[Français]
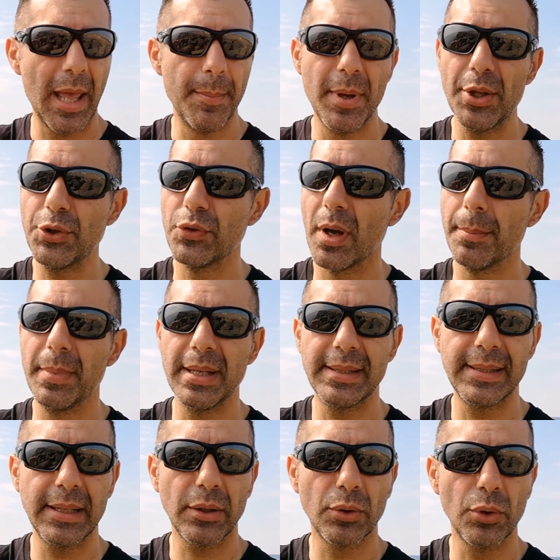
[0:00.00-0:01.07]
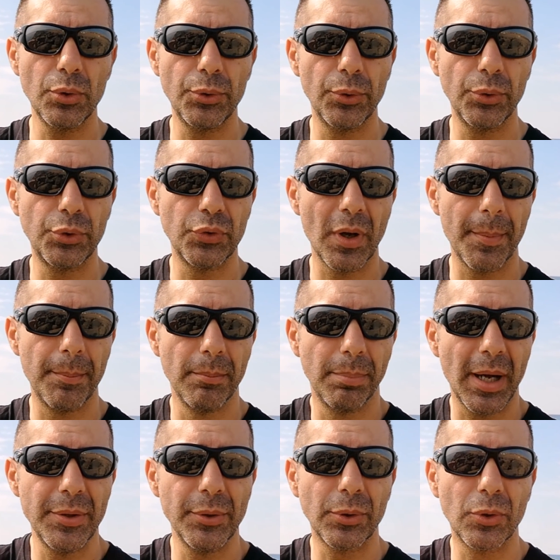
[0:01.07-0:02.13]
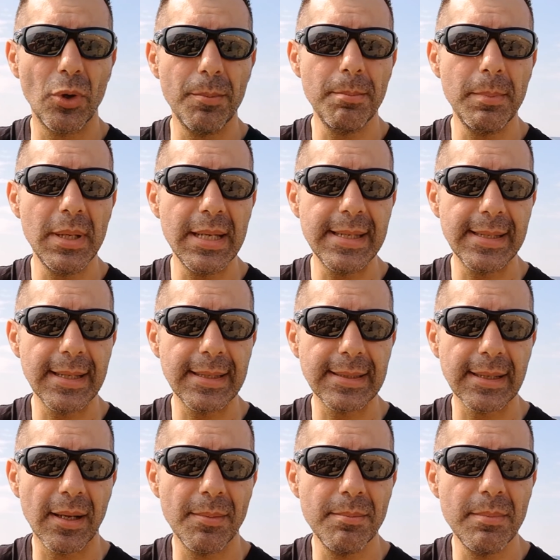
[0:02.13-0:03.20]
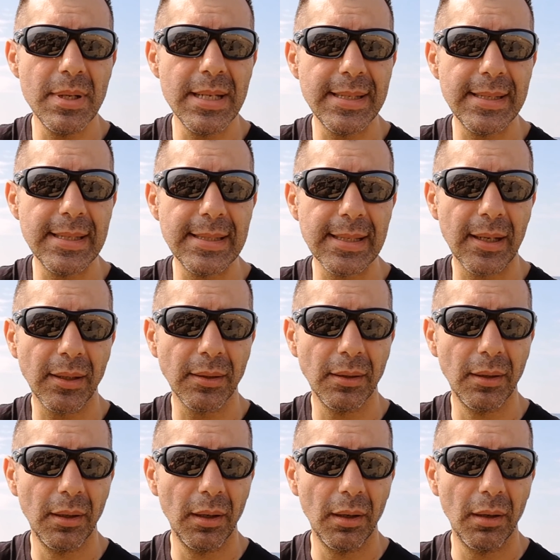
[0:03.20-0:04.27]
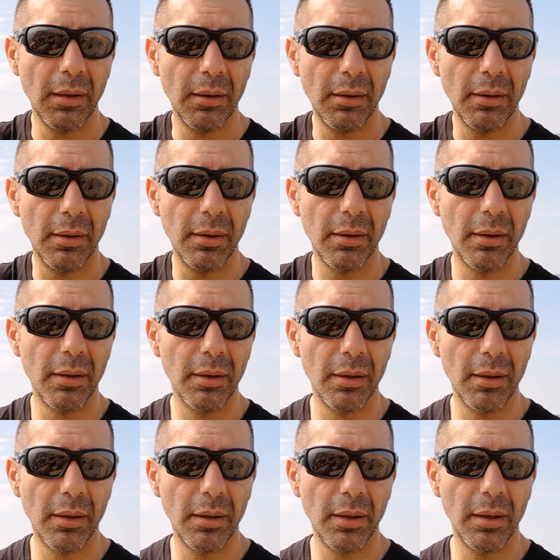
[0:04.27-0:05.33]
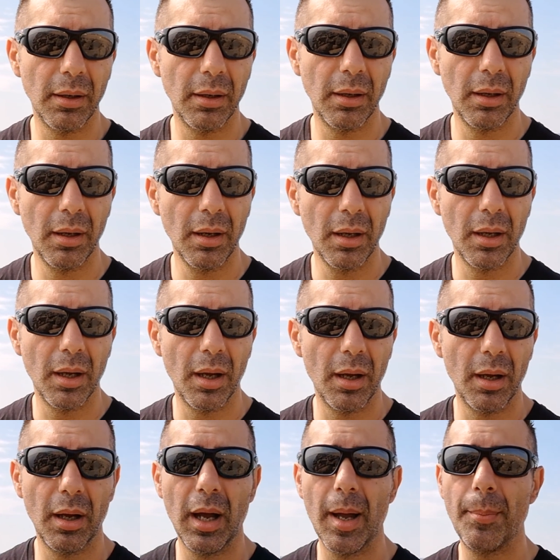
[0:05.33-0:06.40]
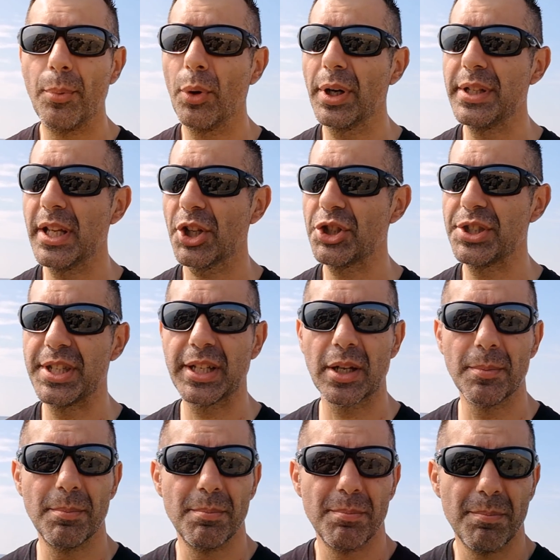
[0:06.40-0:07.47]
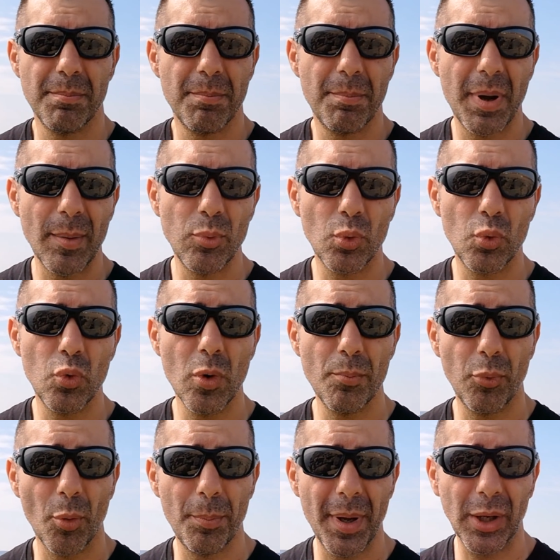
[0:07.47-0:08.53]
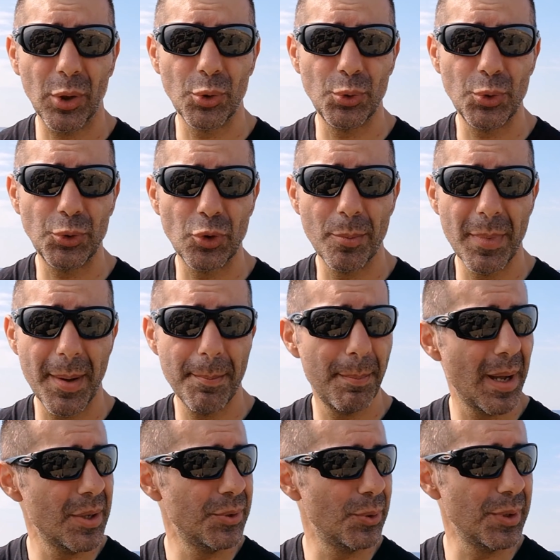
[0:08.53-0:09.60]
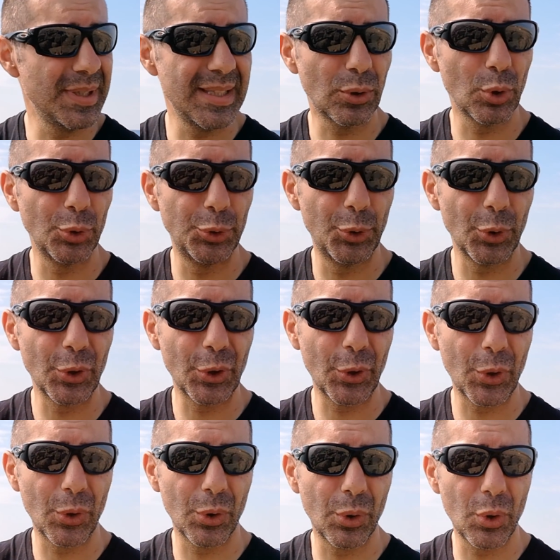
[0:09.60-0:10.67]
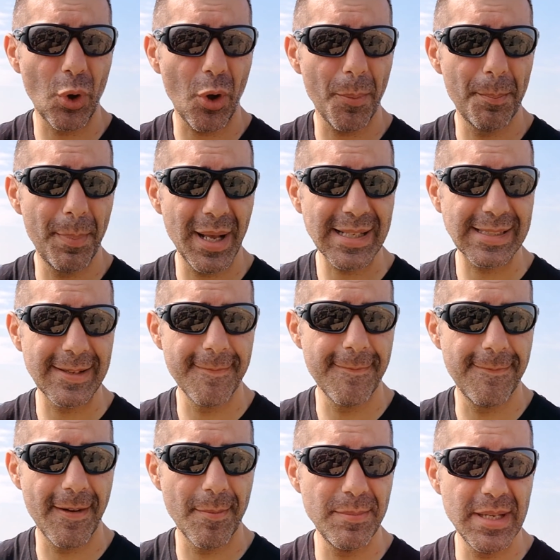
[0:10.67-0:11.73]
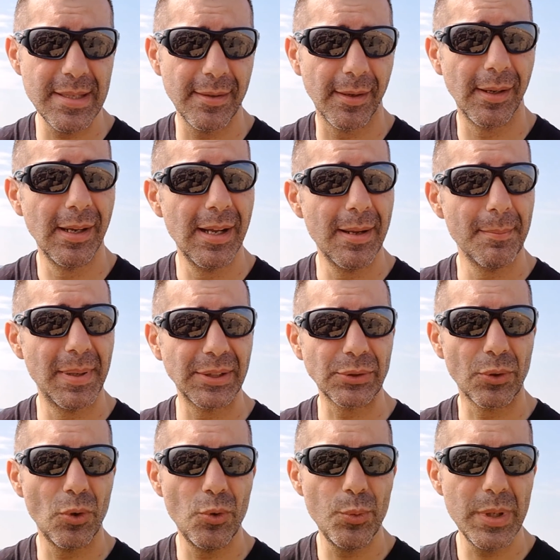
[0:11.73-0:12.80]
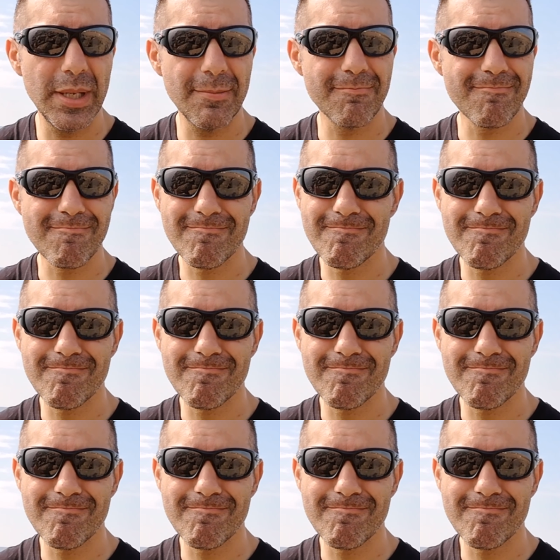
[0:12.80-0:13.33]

et eh ben tu vas baisser que de, tu vas prendre 1700, 1600 euh, apports énergétiques. Pas beaucoup, pour pas que justement, pense-y que ton corps passe en famine, parce que lui,